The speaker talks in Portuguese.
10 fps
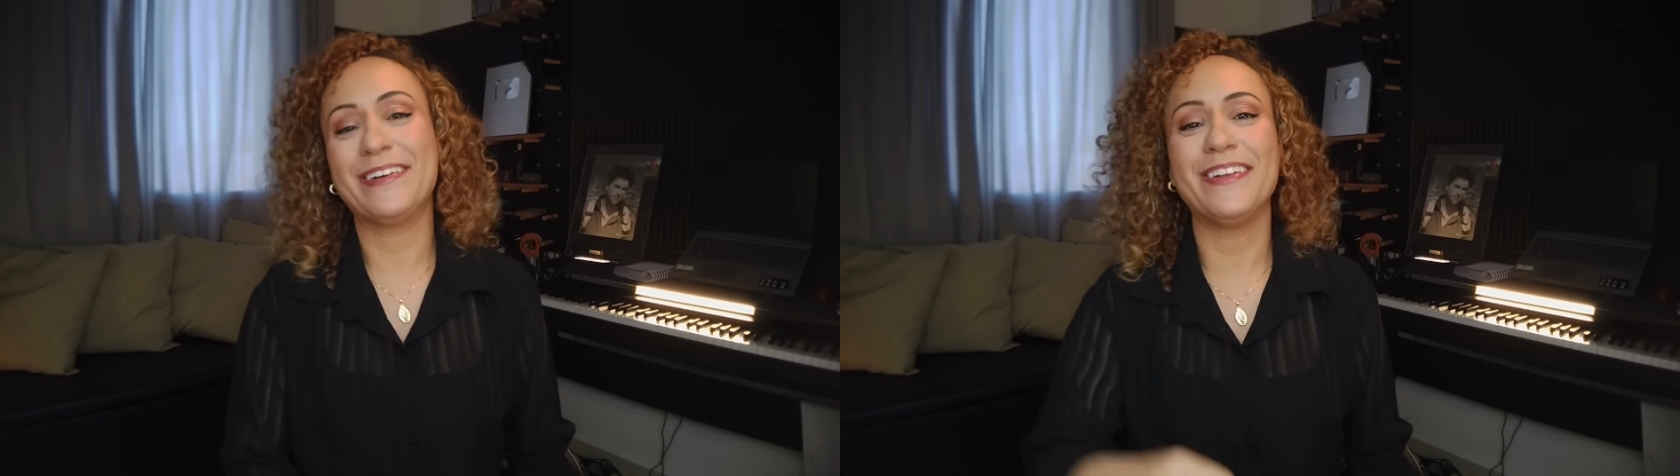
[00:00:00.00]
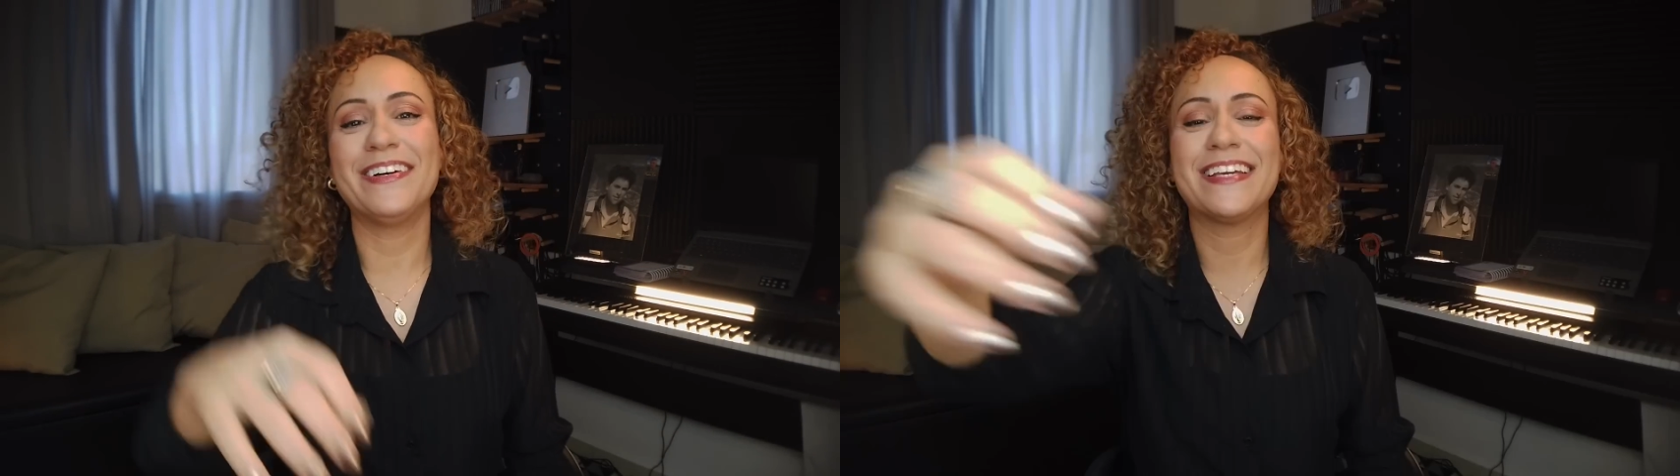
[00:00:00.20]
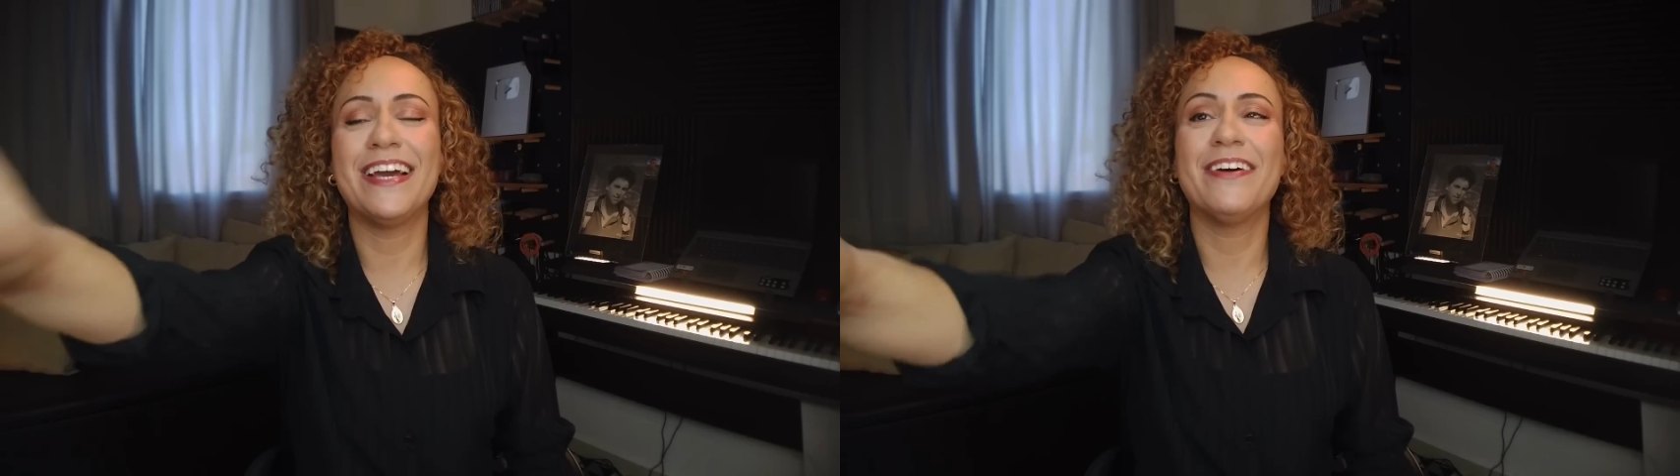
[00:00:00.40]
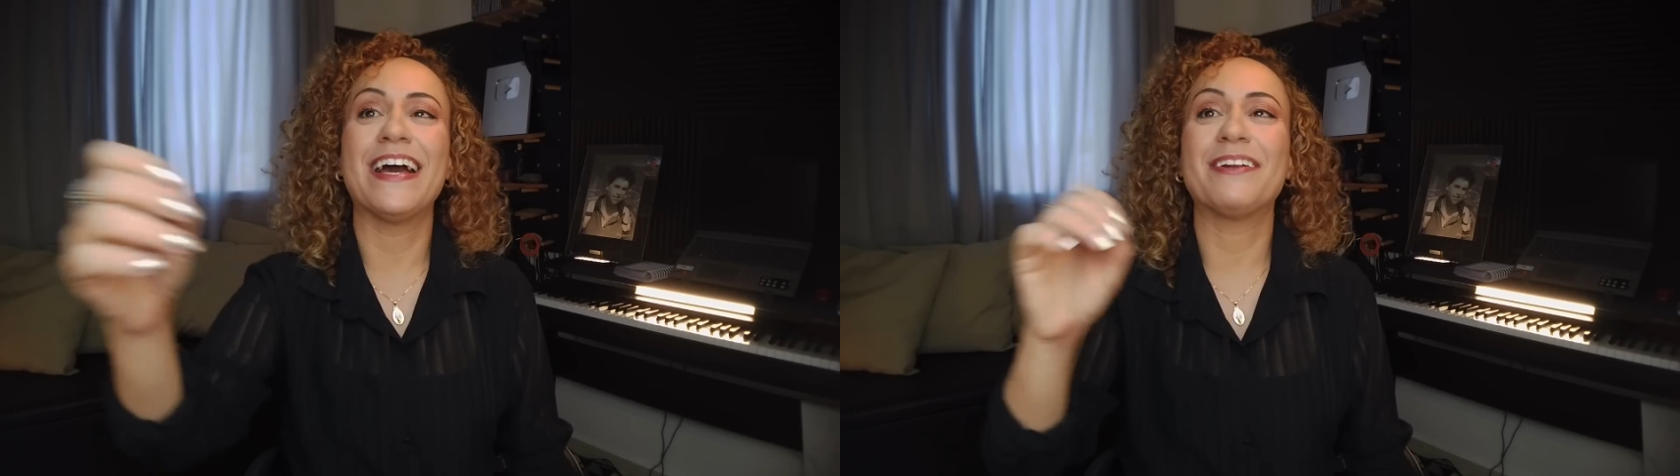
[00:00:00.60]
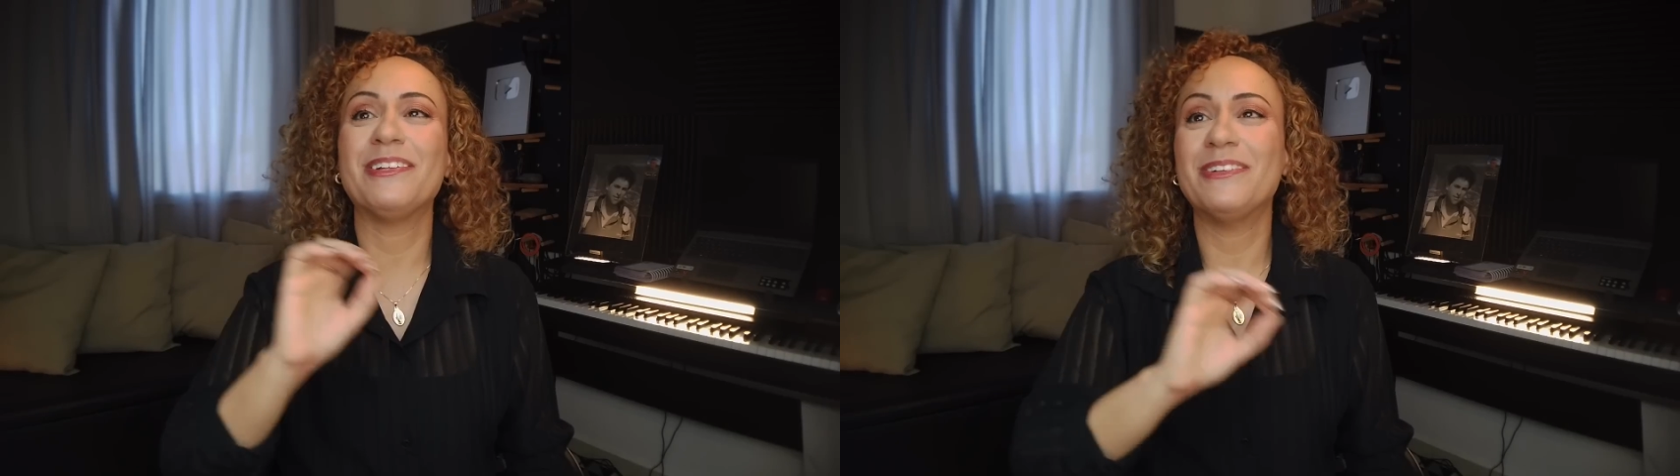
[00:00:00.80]
Aí eu coloquei, eu
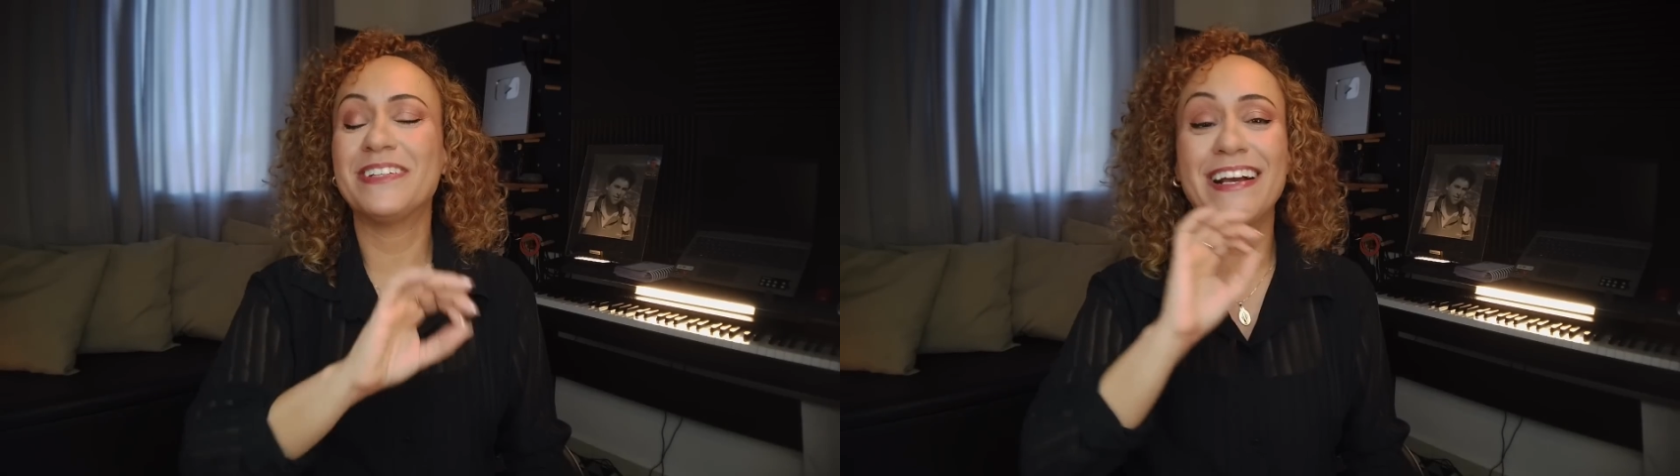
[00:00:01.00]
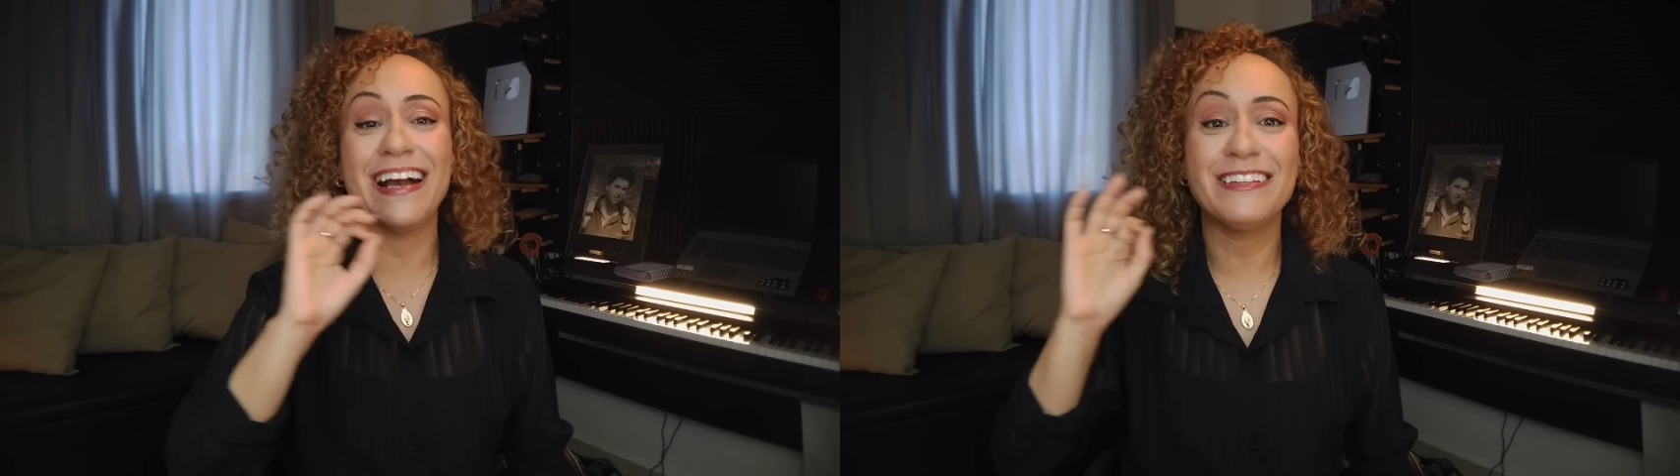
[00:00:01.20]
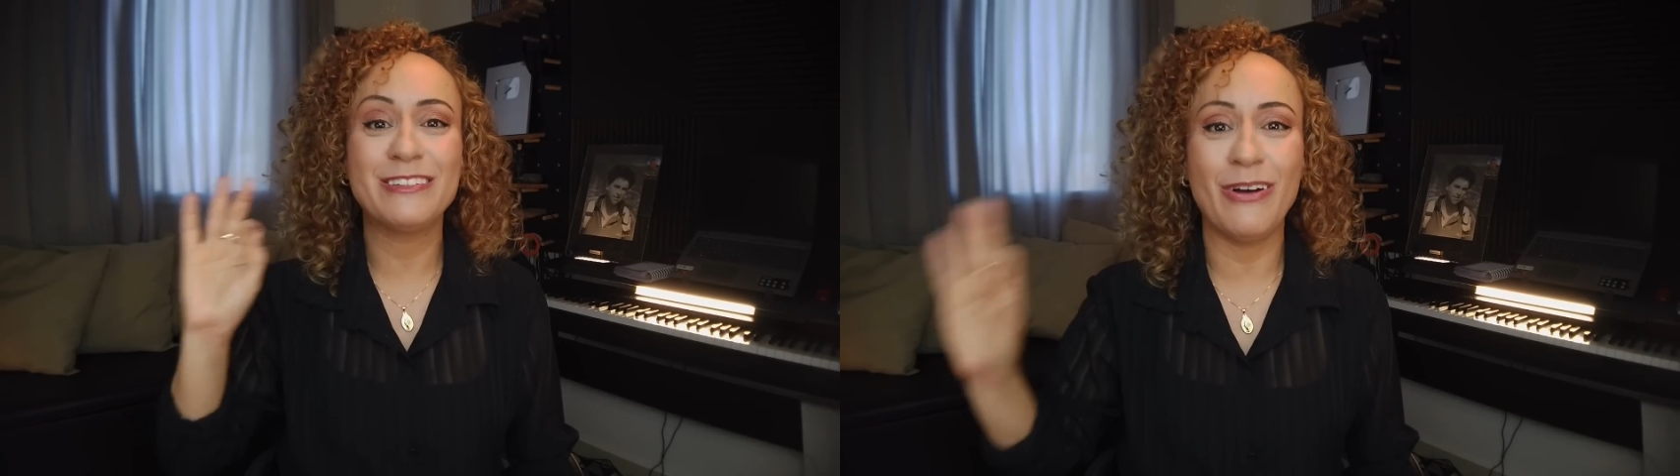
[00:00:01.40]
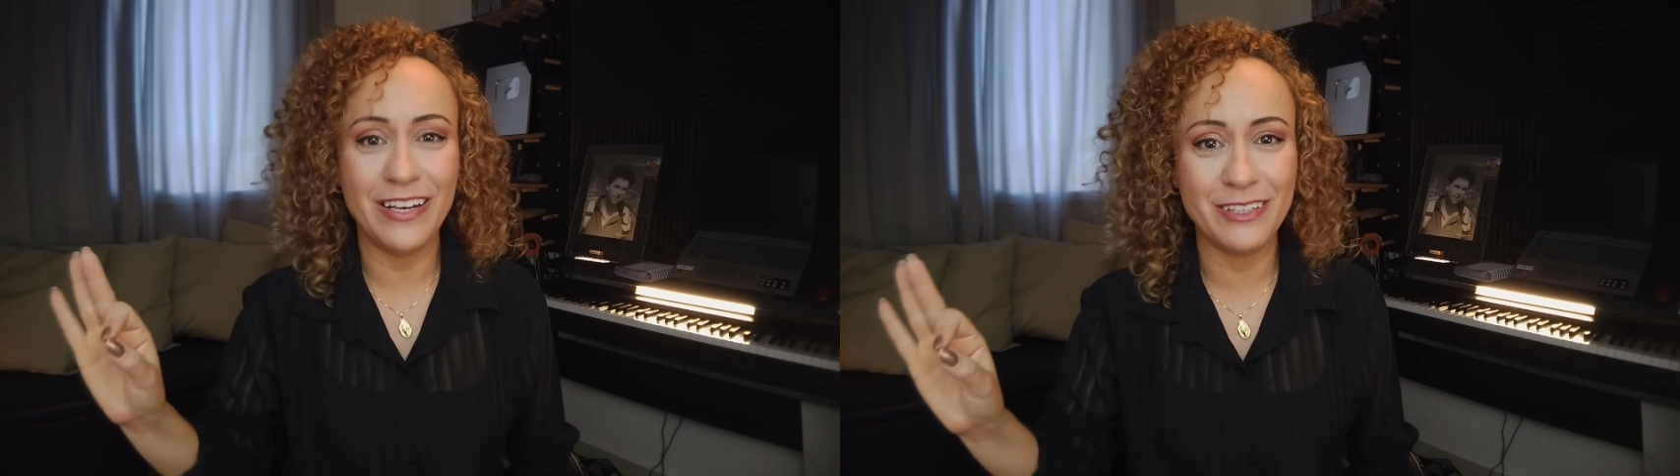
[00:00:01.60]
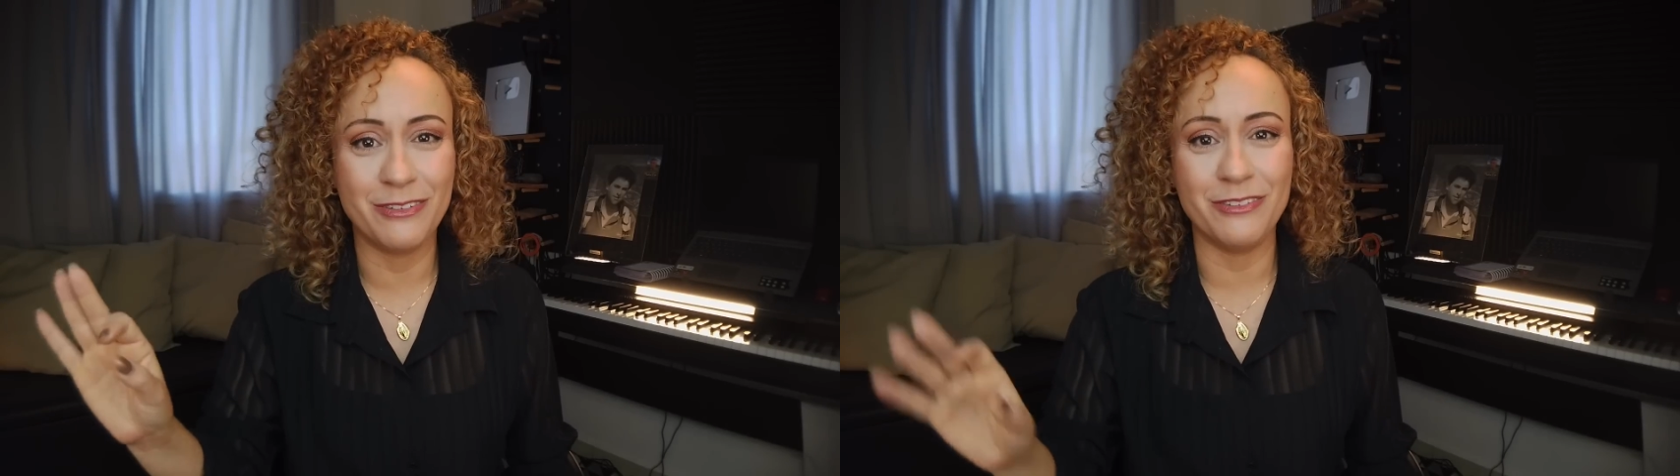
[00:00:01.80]
quero um look
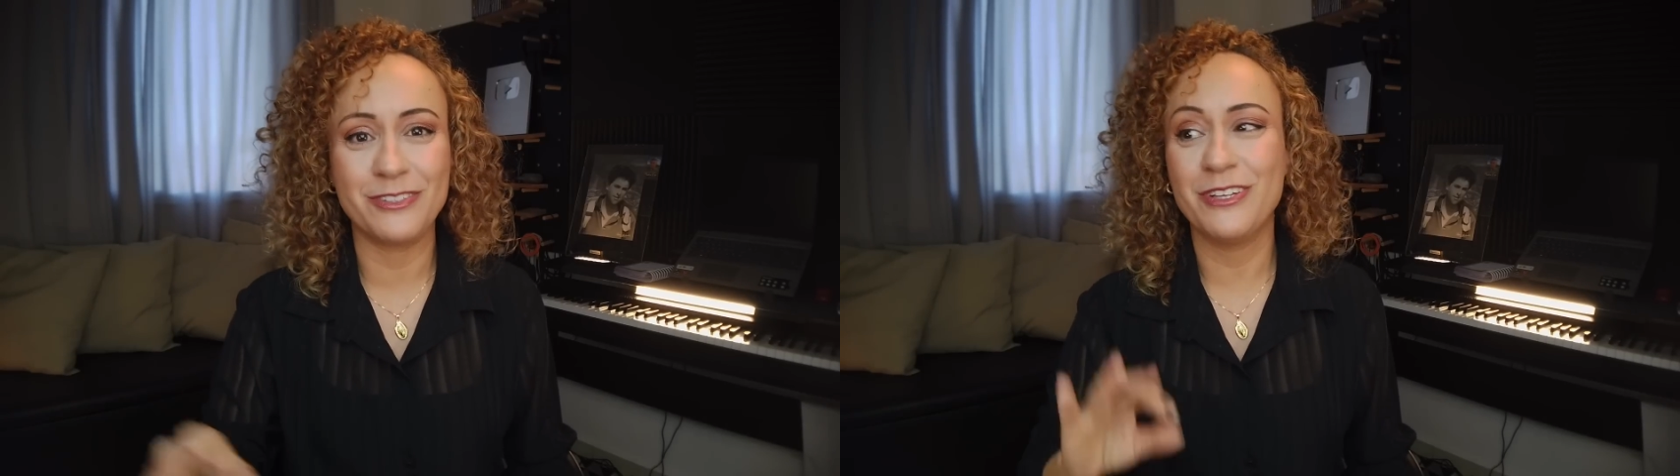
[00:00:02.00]
católico,